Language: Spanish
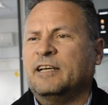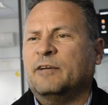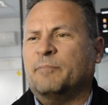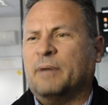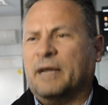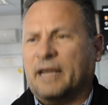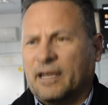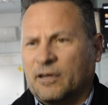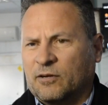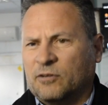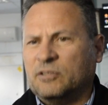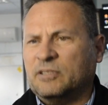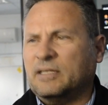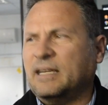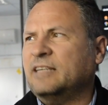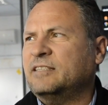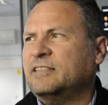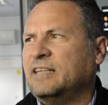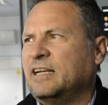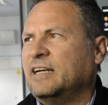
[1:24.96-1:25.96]
para
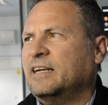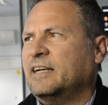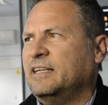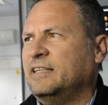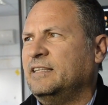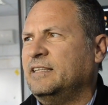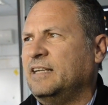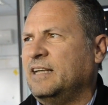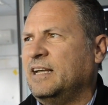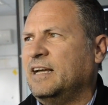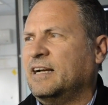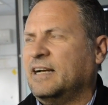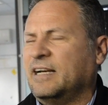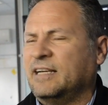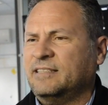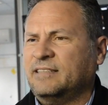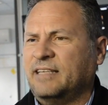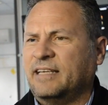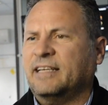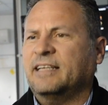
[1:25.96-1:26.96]
encontrar ya a la gente en la
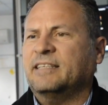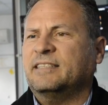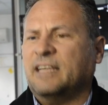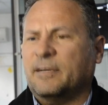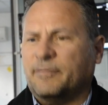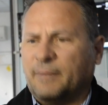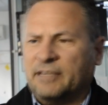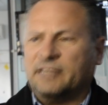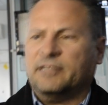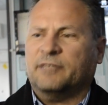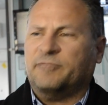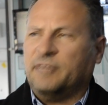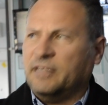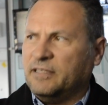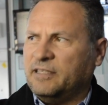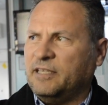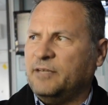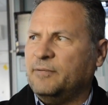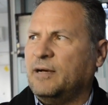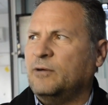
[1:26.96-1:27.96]
casa y que sea más
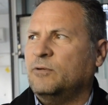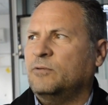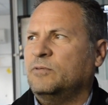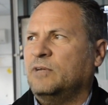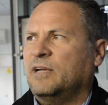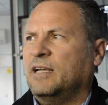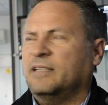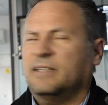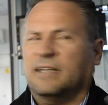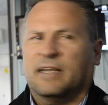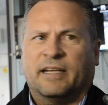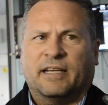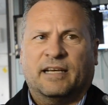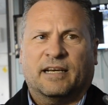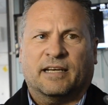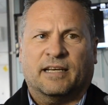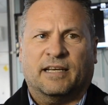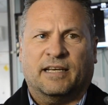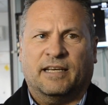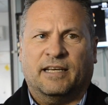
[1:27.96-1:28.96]
efectiva aún la
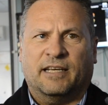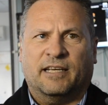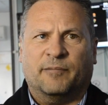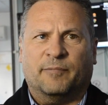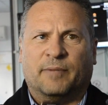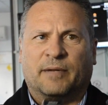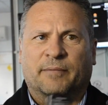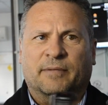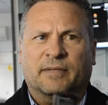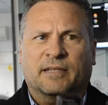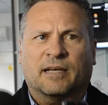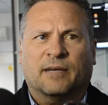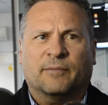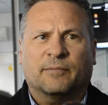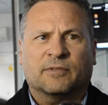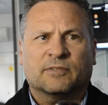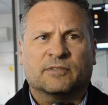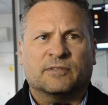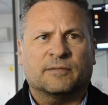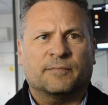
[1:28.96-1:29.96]
tarea que... ¿Por qué esta
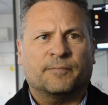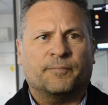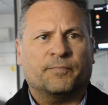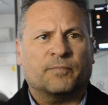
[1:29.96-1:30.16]
decisión?